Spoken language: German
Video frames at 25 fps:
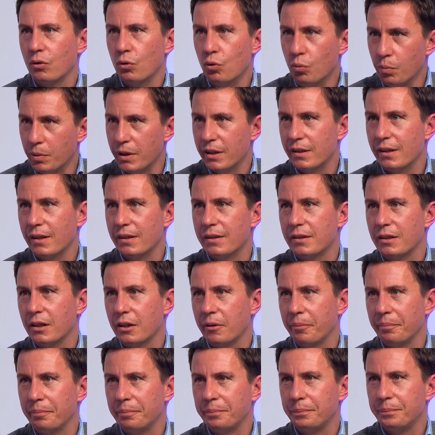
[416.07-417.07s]
umgesetzt
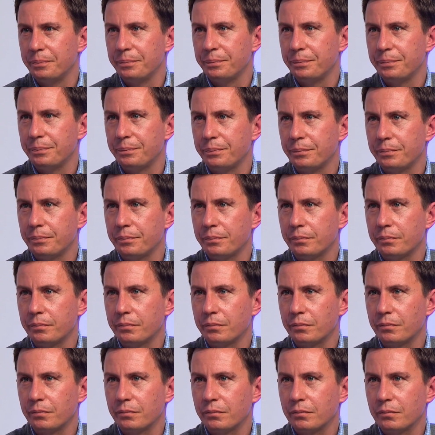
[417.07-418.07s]
haben. Also
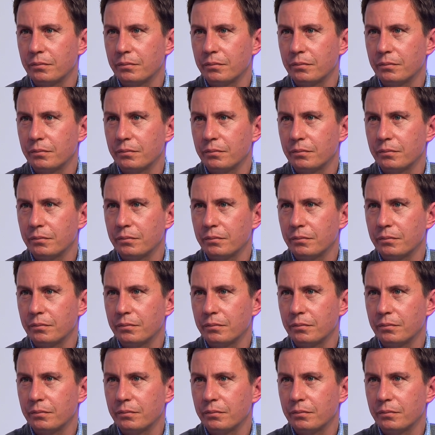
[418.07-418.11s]
ich